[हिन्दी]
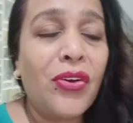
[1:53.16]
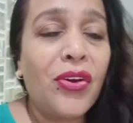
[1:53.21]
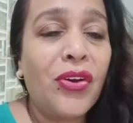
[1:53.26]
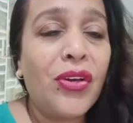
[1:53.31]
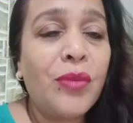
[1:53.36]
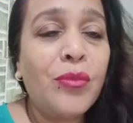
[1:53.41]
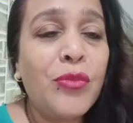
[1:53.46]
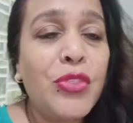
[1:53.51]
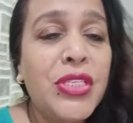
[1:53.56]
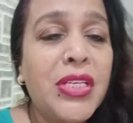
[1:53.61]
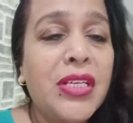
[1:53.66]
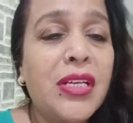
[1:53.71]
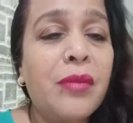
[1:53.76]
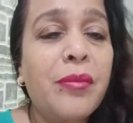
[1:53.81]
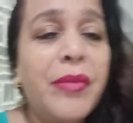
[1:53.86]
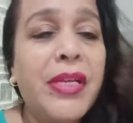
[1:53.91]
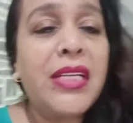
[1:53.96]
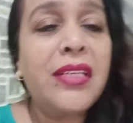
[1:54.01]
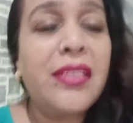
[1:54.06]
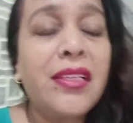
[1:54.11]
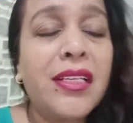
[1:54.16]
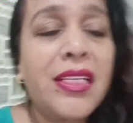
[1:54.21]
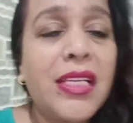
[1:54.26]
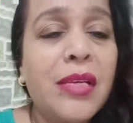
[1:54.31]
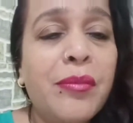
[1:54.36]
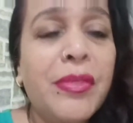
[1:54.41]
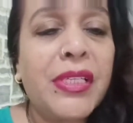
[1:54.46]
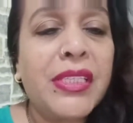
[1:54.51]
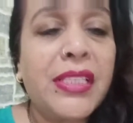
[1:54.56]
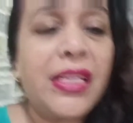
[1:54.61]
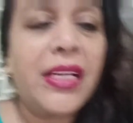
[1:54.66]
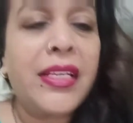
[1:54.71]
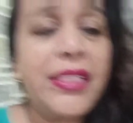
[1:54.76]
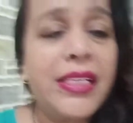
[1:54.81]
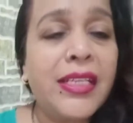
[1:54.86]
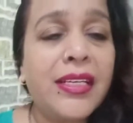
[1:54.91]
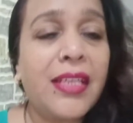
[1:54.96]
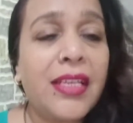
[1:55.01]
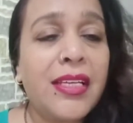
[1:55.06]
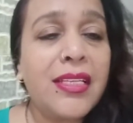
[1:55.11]
और मुझे कमेंट करके
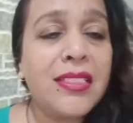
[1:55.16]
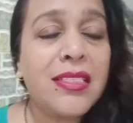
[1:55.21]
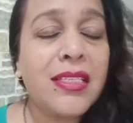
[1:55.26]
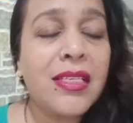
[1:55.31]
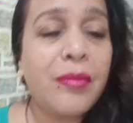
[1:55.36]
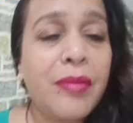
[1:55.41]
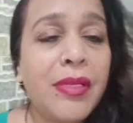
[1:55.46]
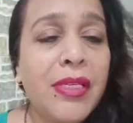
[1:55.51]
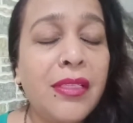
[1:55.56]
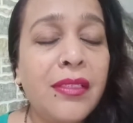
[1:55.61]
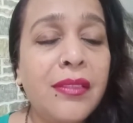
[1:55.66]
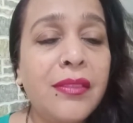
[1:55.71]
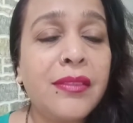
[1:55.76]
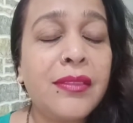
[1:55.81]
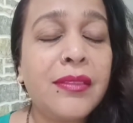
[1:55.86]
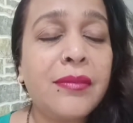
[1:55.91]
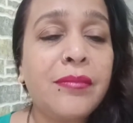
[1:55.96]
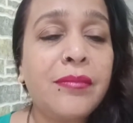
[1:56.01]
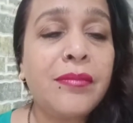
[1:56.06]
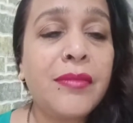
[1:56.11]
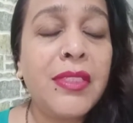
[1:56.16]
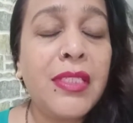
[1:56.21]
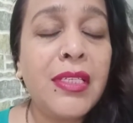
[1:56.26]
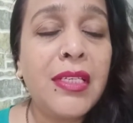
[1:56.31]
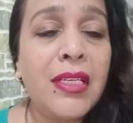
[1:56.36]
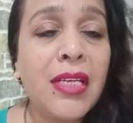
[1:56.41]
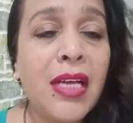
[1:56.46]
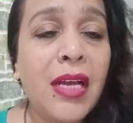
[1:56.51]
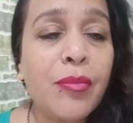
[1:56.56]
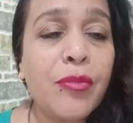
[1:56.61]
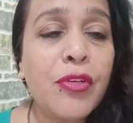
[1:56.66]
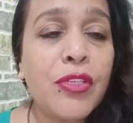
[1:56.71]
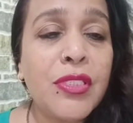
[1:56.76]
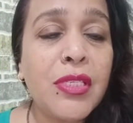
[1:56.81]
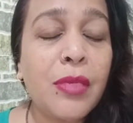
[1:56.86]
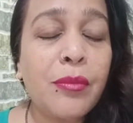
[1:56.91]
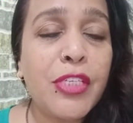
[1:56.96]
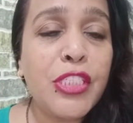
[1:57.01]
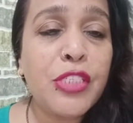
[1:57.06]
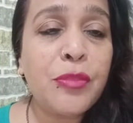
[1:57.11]
बताइए गाइज कि मैं आपको
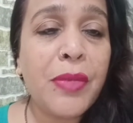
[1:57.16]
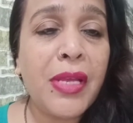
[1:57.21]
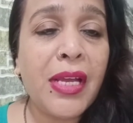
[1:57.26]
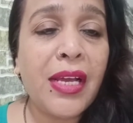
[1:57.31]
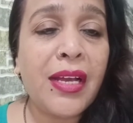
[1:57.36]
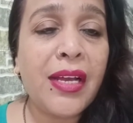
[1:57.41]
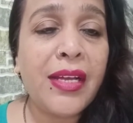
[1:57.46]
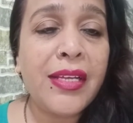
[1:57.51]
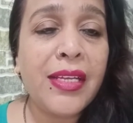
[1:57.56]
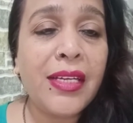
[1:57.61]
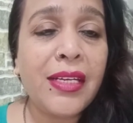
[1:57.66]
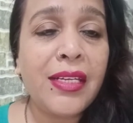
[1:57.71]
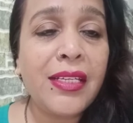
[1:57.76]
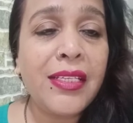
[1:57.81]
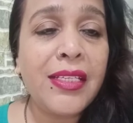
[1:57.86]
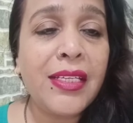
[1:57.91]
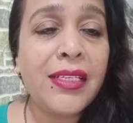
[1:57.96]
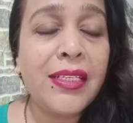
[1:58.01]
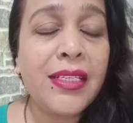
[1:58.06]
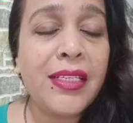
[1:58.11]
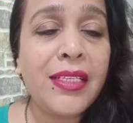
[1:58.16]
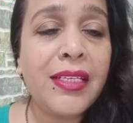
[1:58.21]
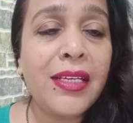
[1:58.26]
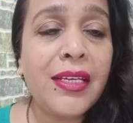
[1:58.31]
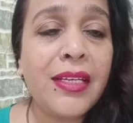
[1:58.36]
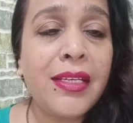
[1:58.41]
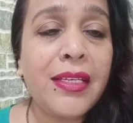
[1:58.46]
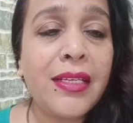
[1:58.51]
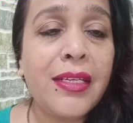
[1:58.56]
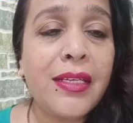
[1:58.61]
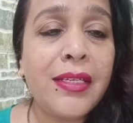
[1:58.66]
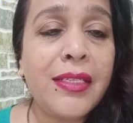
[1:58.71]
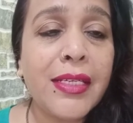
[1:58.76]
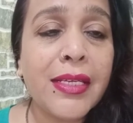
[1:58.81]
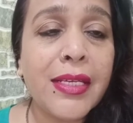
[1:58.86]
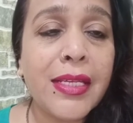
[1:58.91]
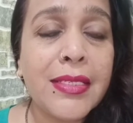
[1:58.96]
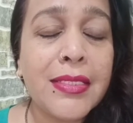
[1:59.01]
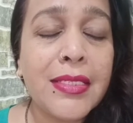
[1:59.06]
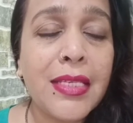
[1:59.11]
समझ में आया या नहीं आया
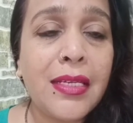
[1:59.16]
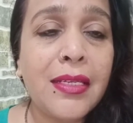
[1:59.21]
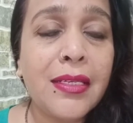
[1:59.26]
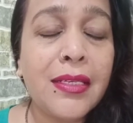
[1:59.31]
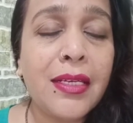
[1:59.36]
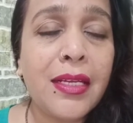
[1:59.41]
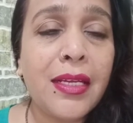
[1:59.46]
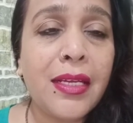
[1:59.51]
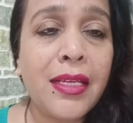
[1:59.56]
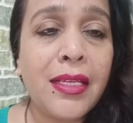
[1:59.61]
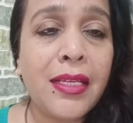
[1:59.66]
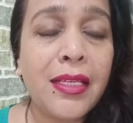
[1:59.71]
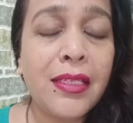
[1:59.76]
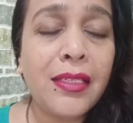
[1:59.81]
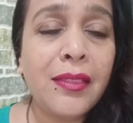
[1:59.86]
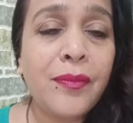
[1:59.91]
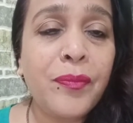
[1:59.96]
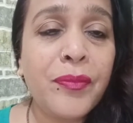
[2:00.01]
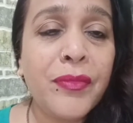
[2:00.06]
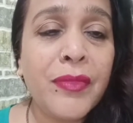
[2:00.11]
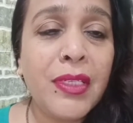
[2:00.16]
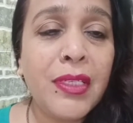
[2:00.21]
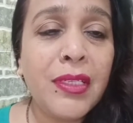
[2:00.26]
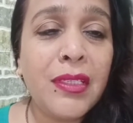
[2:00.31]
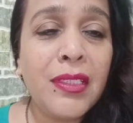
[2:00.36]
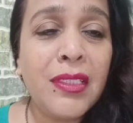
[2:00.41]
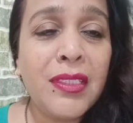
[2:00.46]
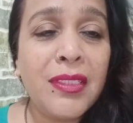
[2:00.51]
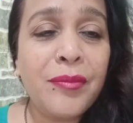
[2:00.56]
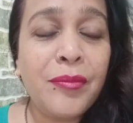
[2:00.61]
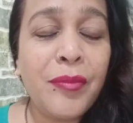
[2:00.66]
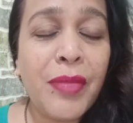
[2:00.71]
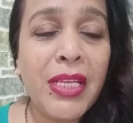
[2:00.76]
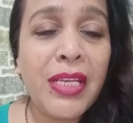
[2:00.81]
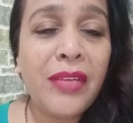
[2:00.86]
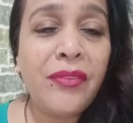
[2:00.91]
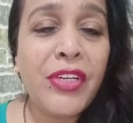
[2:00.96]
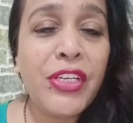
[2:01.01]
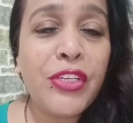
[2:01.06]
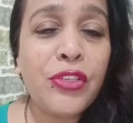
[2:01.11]
या कैसा लग रहा है
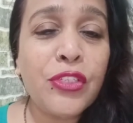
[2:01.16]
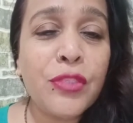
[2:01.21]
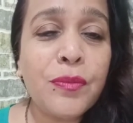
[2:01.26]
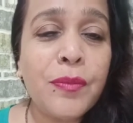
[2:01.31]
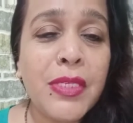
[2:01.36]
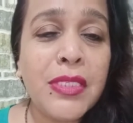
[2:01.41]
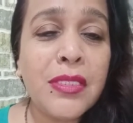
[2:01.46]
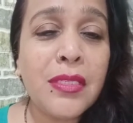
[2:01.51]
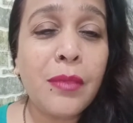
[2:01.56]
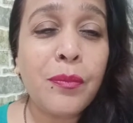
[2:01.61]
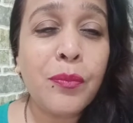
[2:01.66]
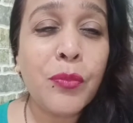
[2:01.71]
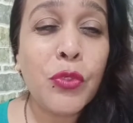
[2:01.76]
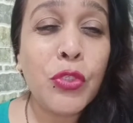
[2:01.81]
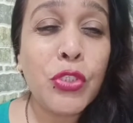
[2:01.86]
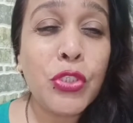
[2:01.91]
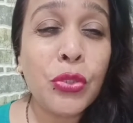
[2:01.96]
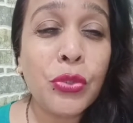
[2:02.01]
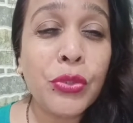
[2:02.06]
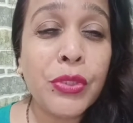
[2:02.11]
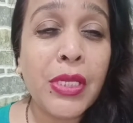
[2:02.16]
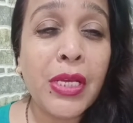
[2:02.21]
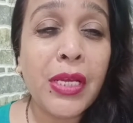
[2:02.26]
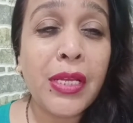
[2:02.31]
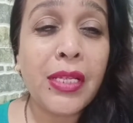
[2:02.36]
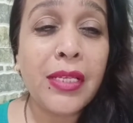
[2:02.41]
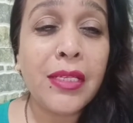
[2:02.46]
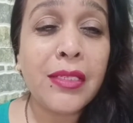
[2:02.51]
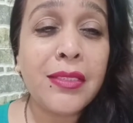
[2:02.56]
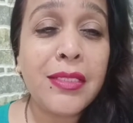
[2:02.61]
मेरे वीडियोस में सब कुछ होता है